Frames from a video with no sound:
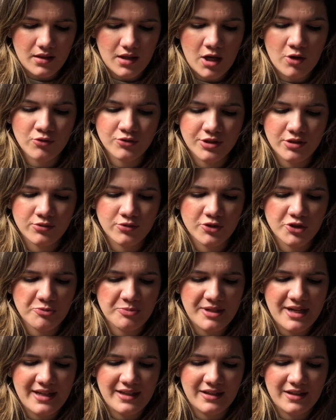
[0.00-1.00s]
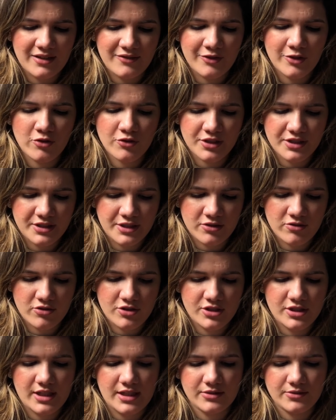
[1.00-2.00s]
algodão doce pra ela. Ela falou que tinha
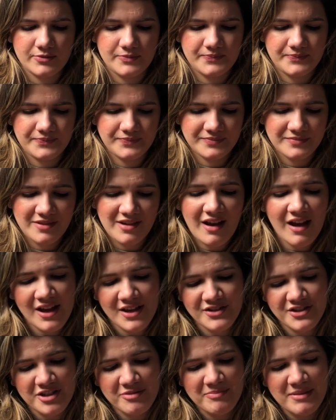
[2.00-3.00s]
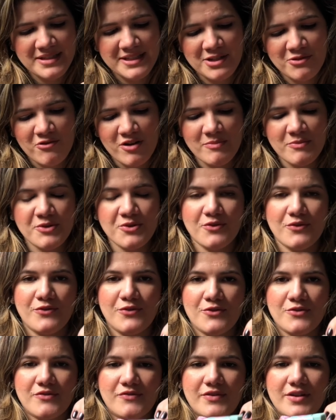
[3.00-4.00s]
gostado. Ai, gente, mas a cor é muito
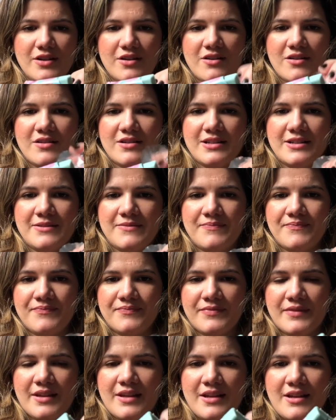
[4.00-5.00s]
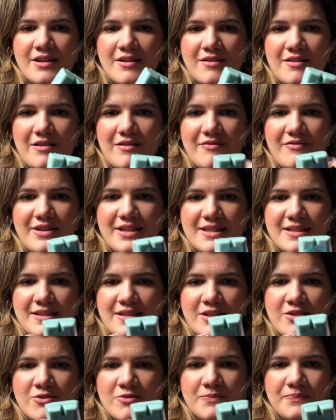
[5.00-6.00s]
fofa. Olha, ele vem
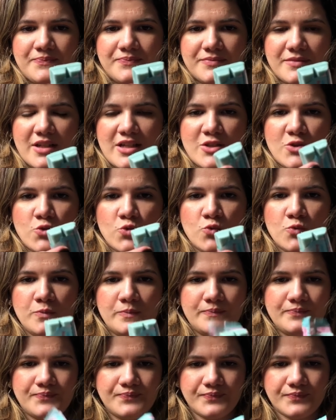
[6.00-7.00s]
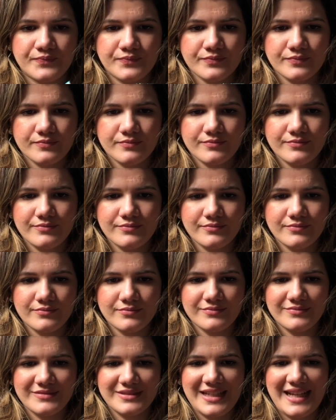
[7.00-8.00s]
assim, ó, azul.
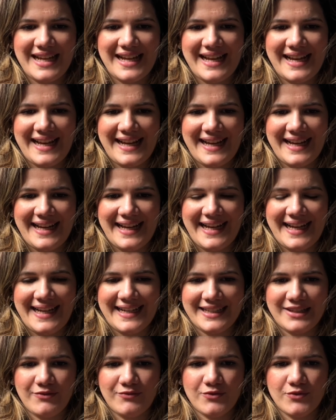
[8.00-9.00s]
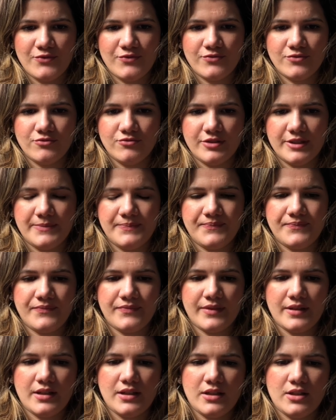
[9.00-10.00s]
Ah, que fofura.
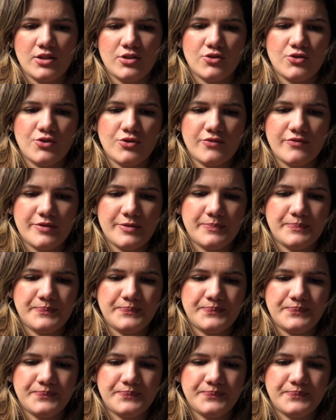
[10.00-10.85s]
Deixa eu ver.